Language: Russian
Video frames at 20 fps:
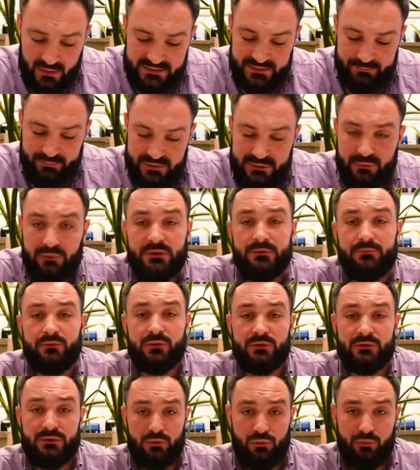За
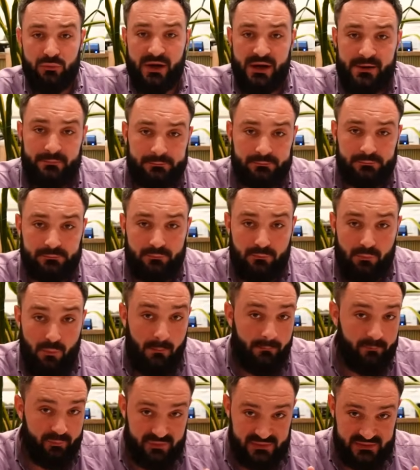590 рублей –
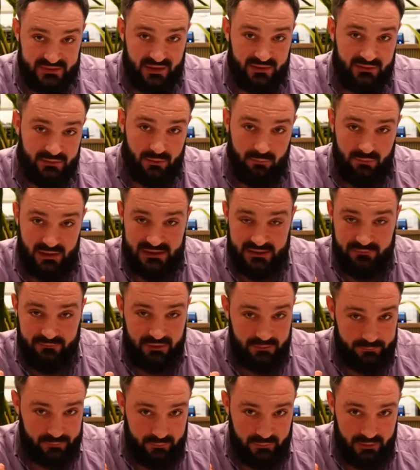центр
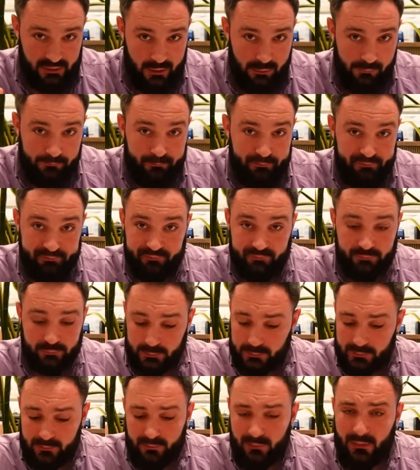Москвы, напоминаю.
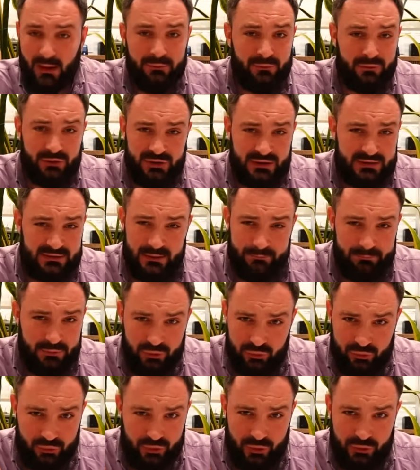То сейчас
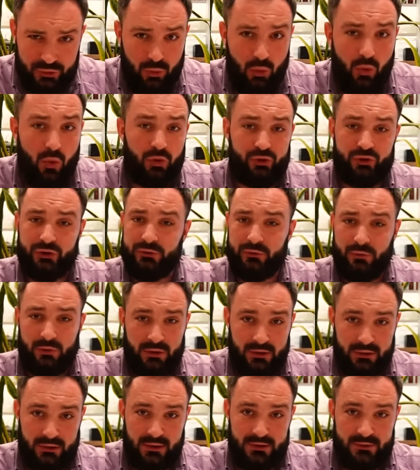напишу, что это очень
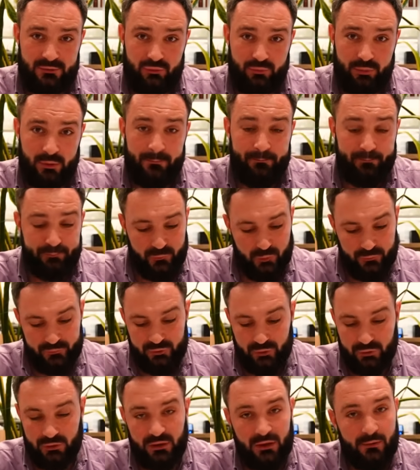дорого для супа. Ну,
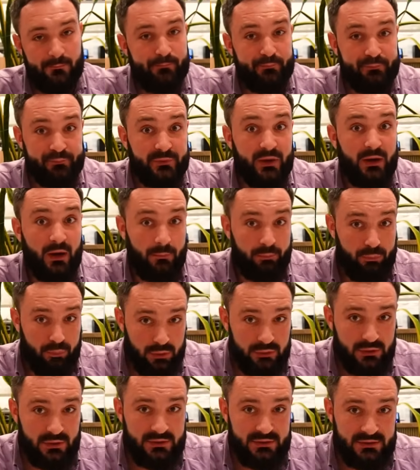все-таки
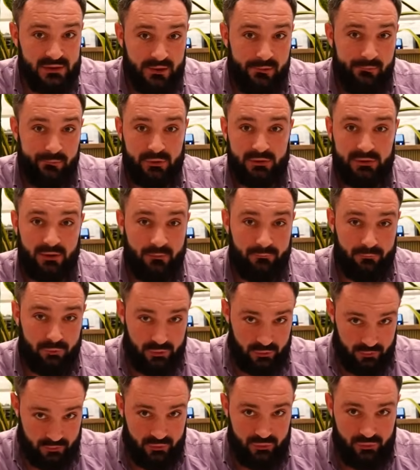Кропоткинская, вот там
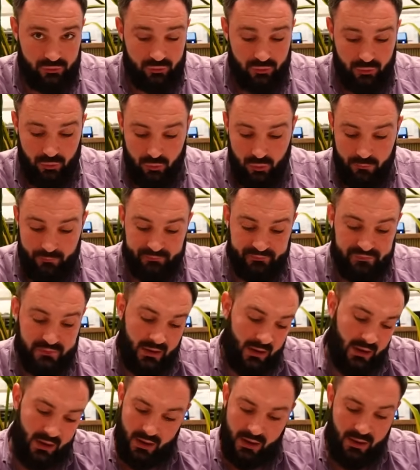вот, за углом,
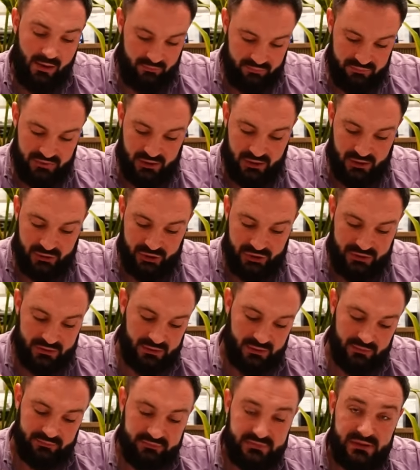мне
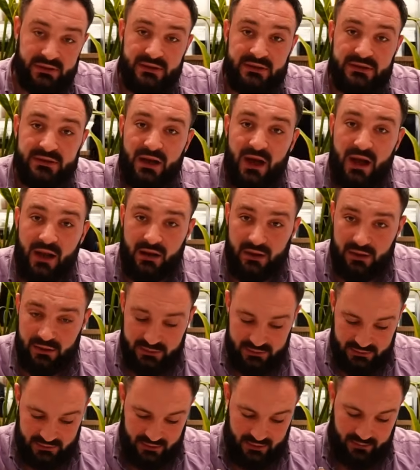кажется,
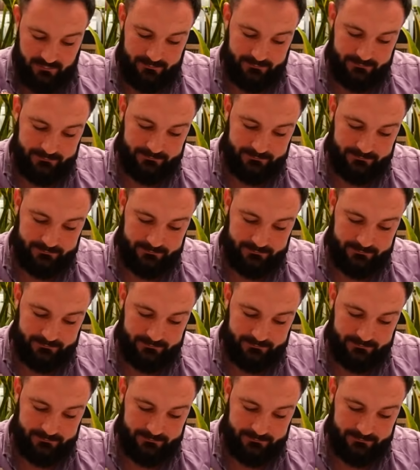идеальная цена.